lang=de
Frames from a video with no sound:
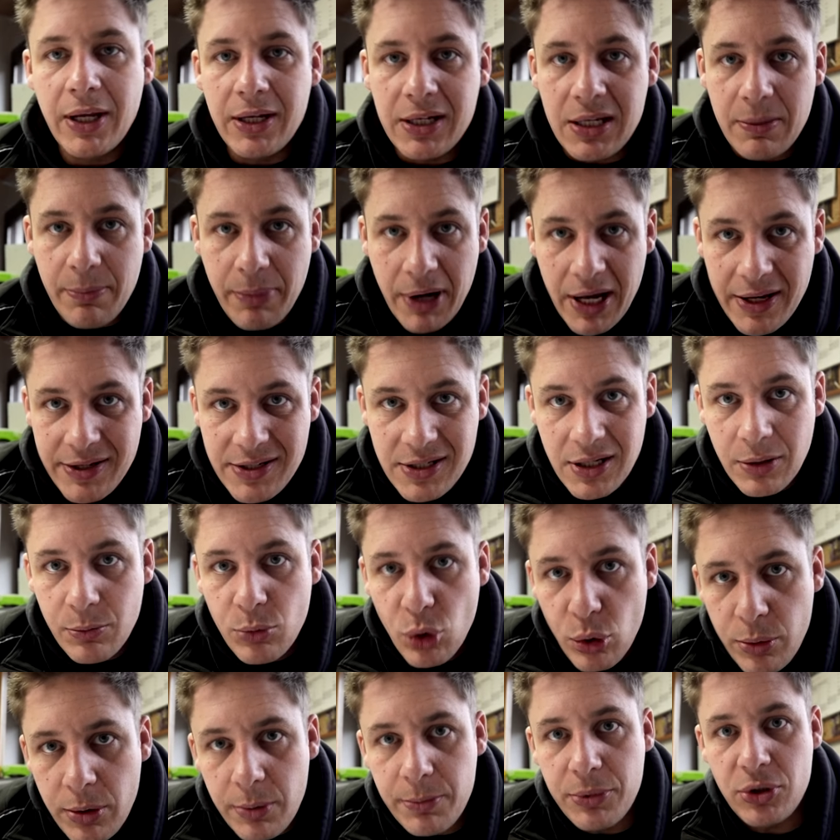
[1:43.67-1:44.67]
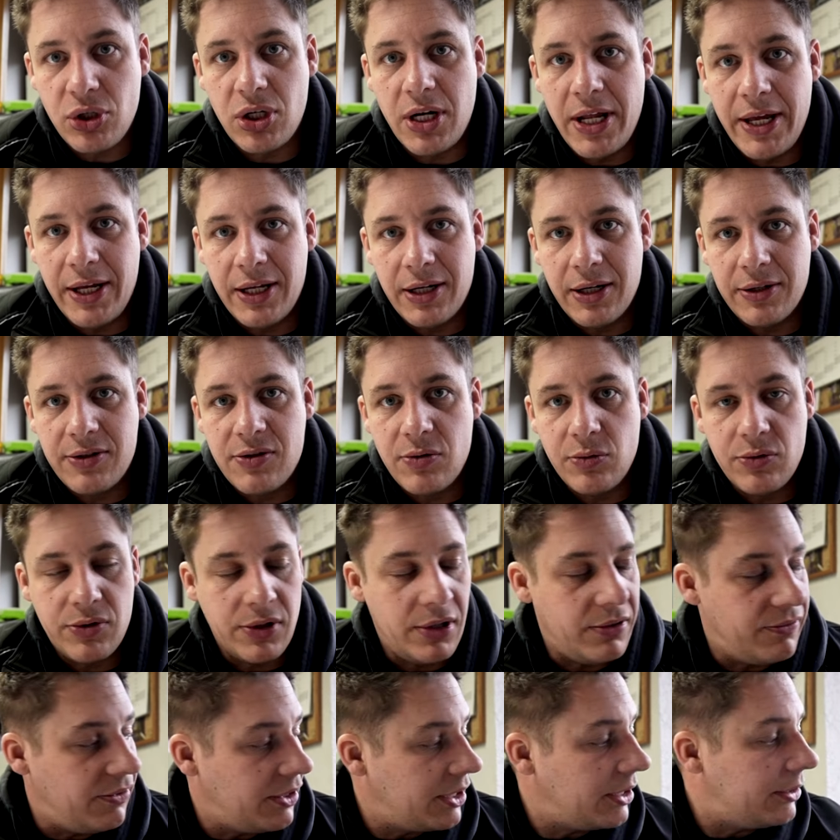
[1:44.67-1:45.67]
die passenden Möbelbeschläge dazu zu
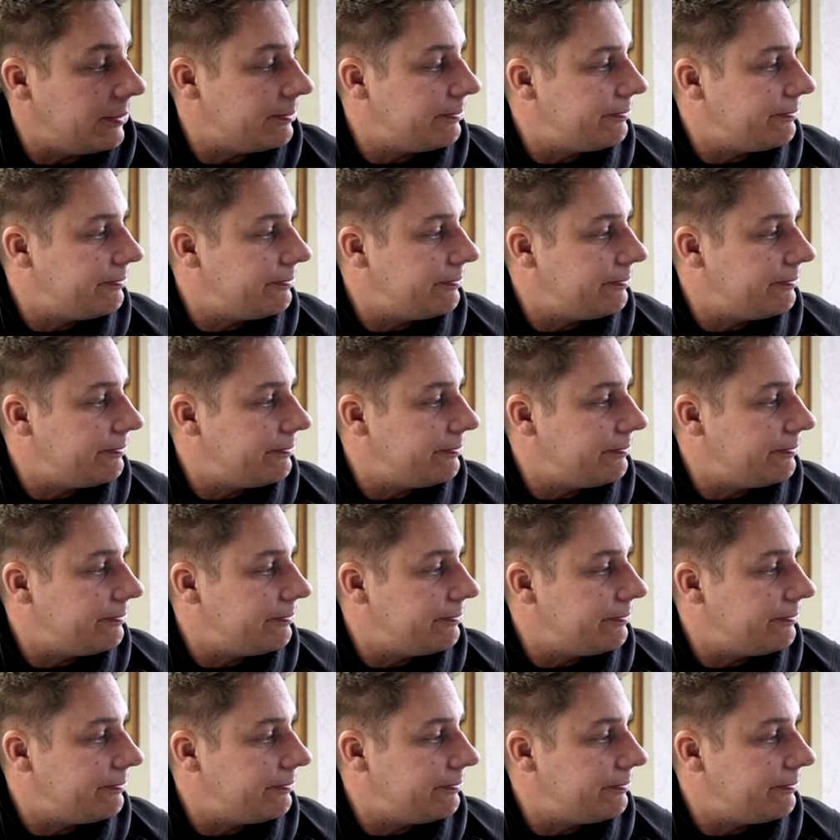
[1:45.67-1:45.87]
entwickeln.